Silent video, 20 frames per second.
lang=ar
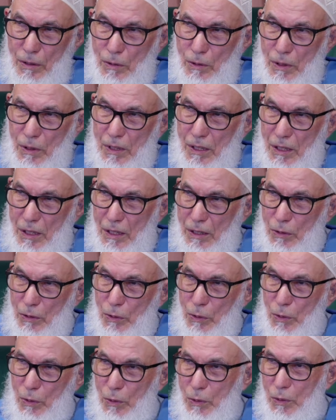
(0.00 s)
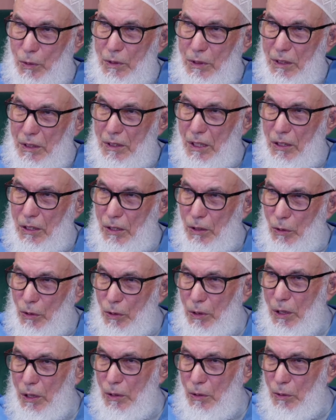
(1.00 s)
وكانوا
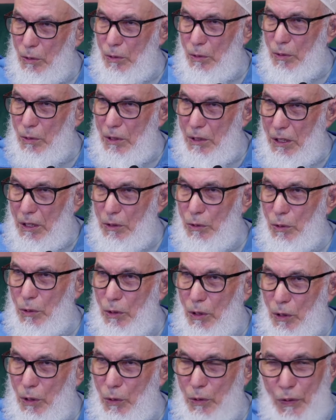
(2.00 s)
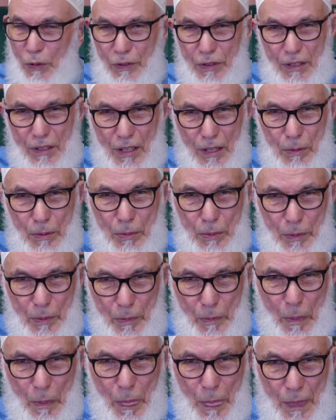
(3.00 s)
ينتظرونه وكانوا يلحون في الطلب
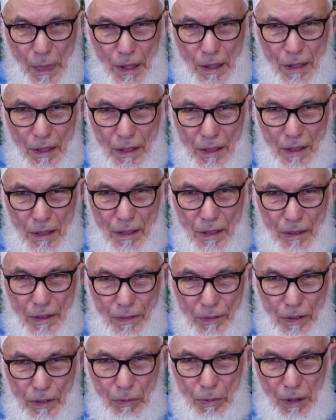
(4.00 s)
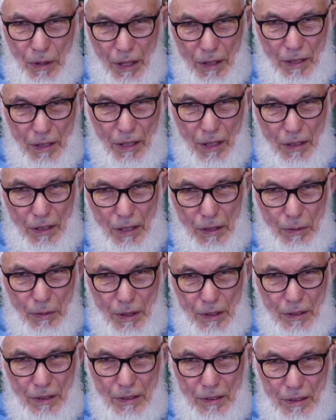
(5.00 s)
في بيعة
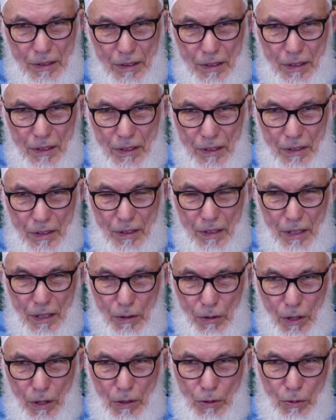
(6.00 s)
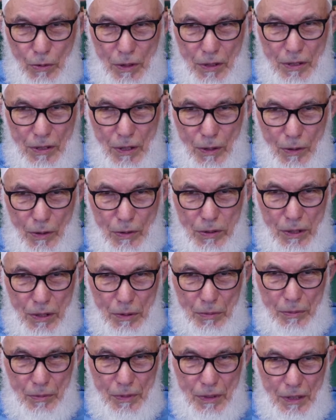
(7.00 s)
العقبة قالوا رسول الله صلى الله عليه
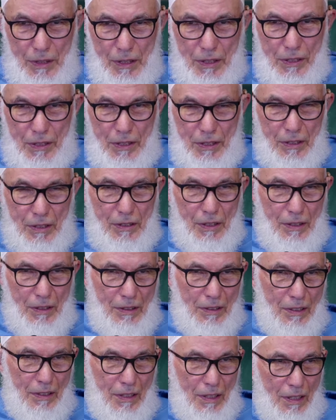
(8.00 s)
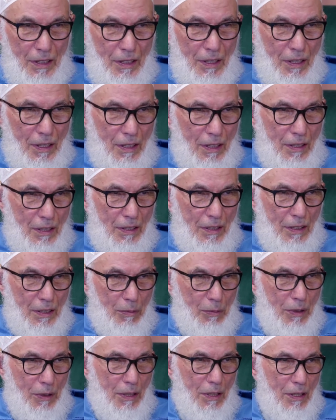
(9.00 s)
وسلم إن شئت
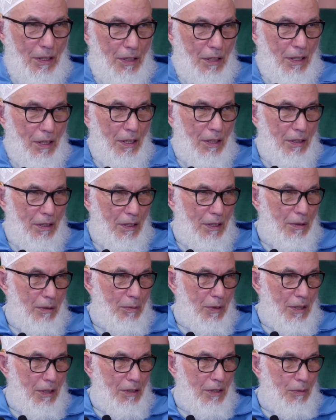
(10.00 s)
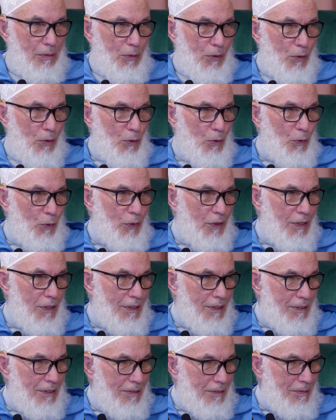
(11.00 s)
لنميلن عليهم غدا
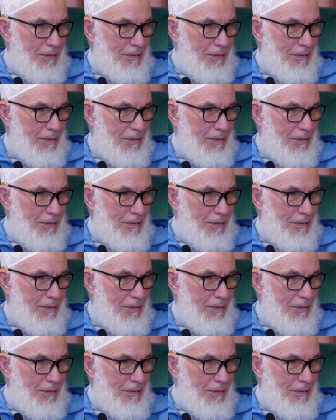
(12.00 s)
بسيوفنا